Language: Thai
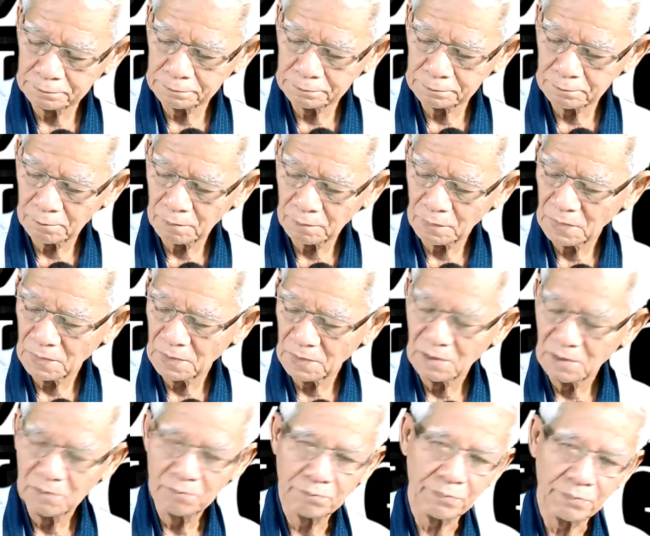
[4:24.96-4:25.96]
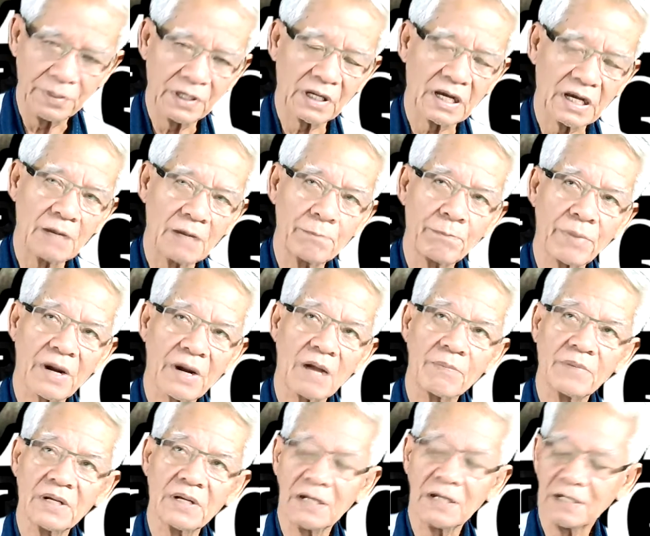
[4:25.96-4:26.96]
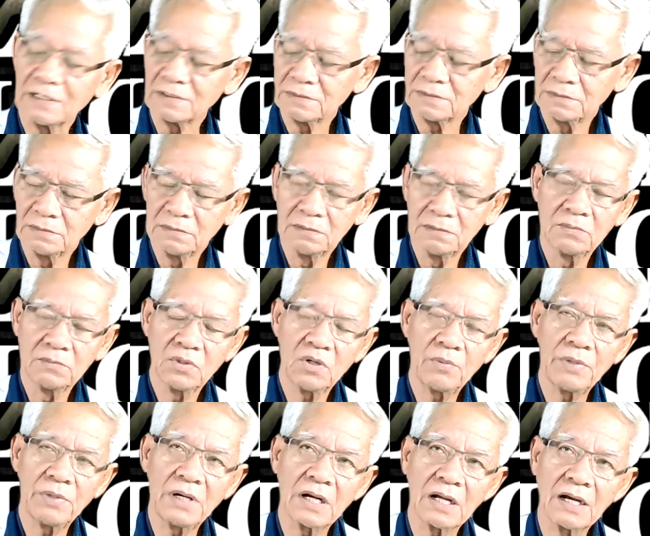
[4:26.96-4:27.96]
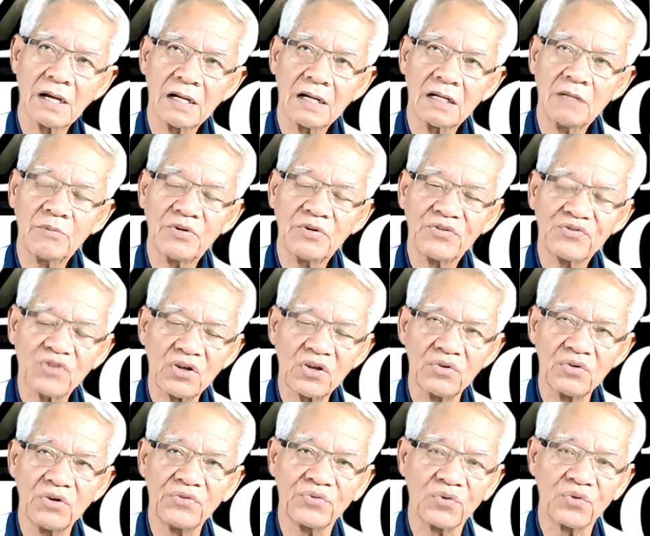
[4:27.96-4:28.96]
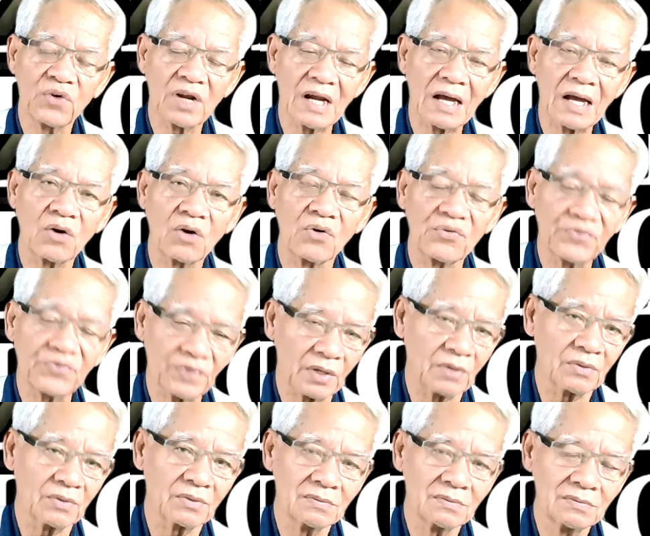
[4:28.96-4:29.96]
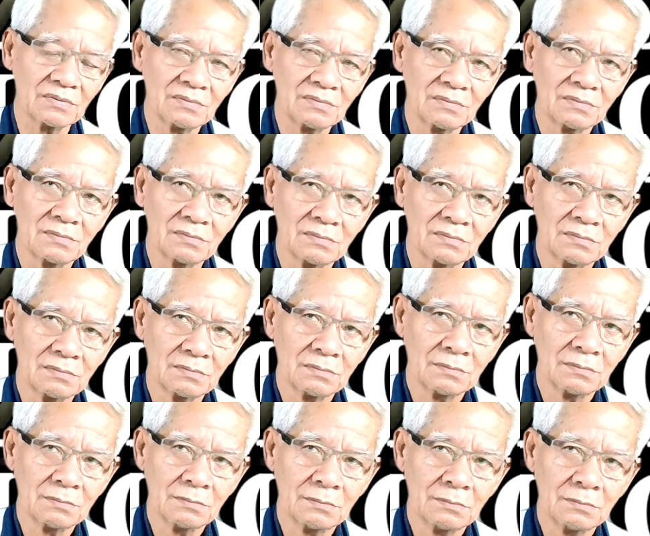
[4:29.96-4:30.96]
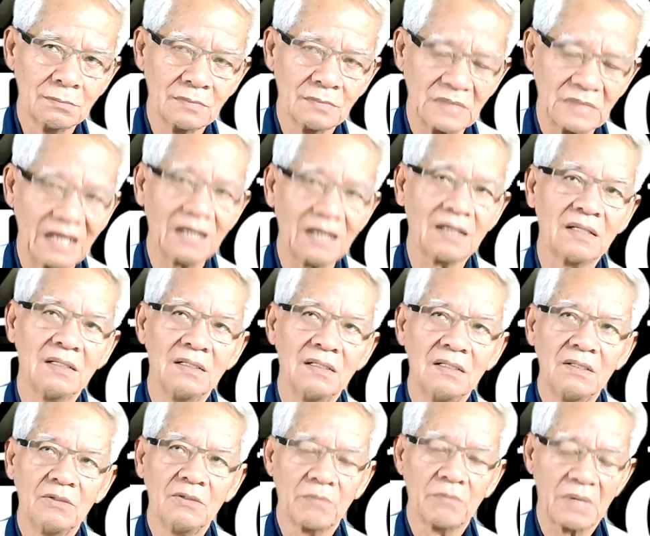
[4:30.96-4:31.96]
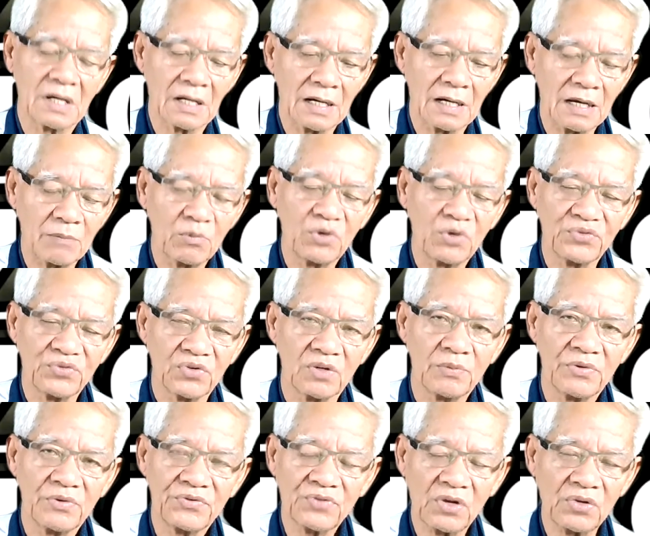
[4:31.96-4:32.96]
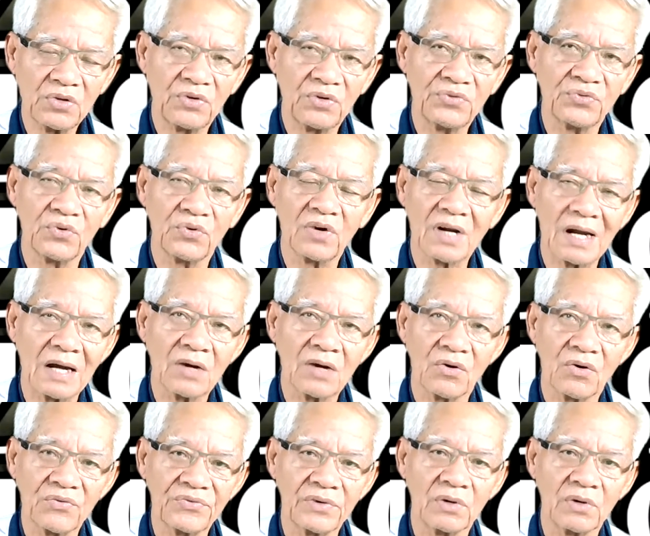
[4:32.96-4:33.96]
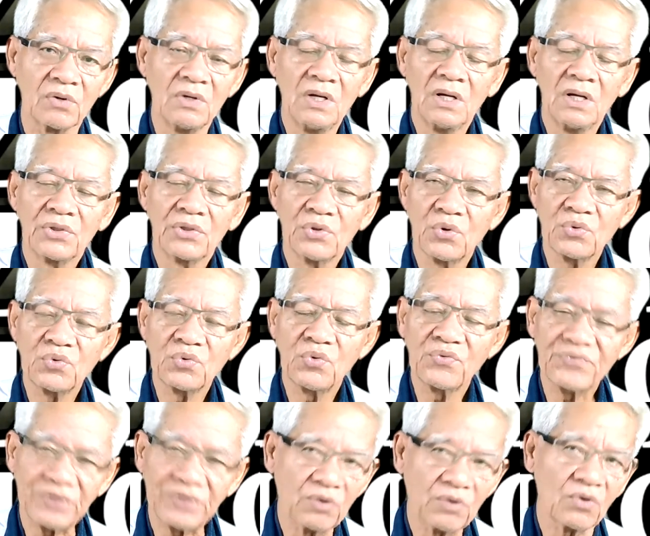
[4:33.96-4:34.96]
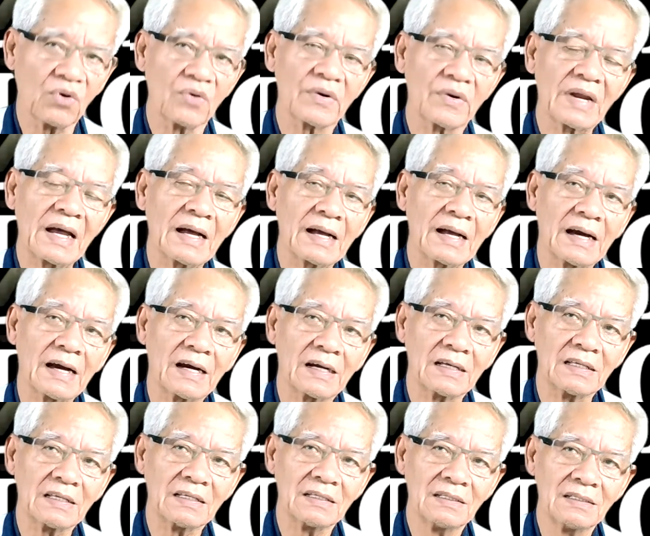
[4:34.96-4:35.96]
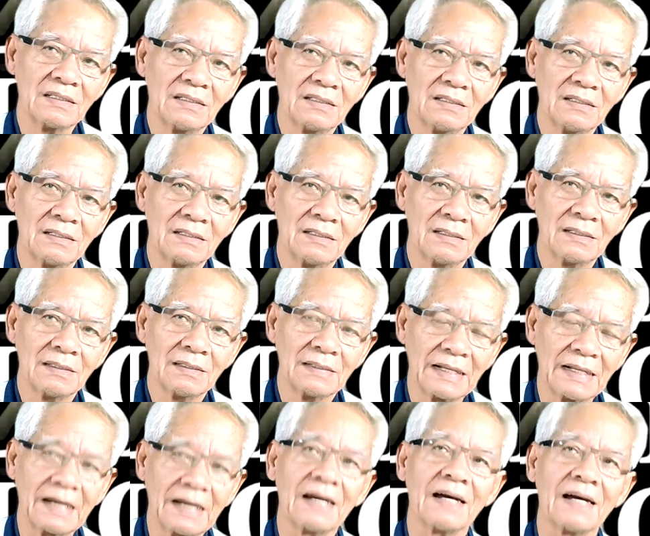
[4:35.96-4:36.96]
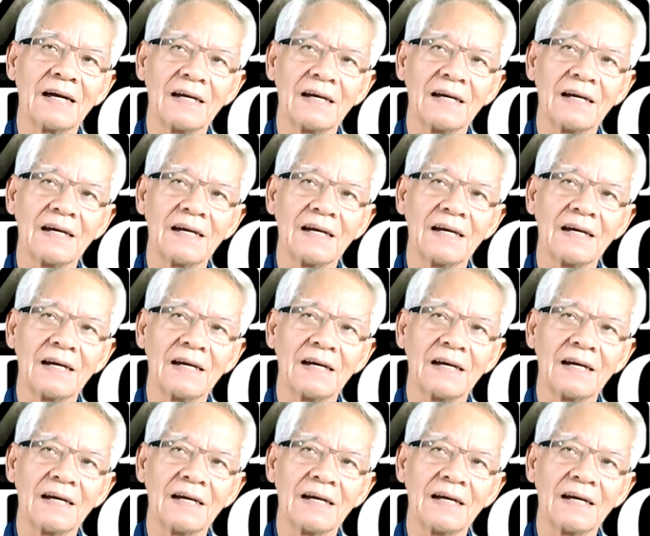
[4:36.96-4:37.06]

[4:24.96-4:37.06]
ครับ คุณเป็นการปรับเลยฮะพราะพลังงานนี้มันซ่อนอยู่ในศูนย์กลางของเซลล์นะพลังงานบริสุทธิ์มันซ่อนอยู่ในศูนย์กลางของเซลล์ทุก ๆ เซลล์ของร่างกายนะ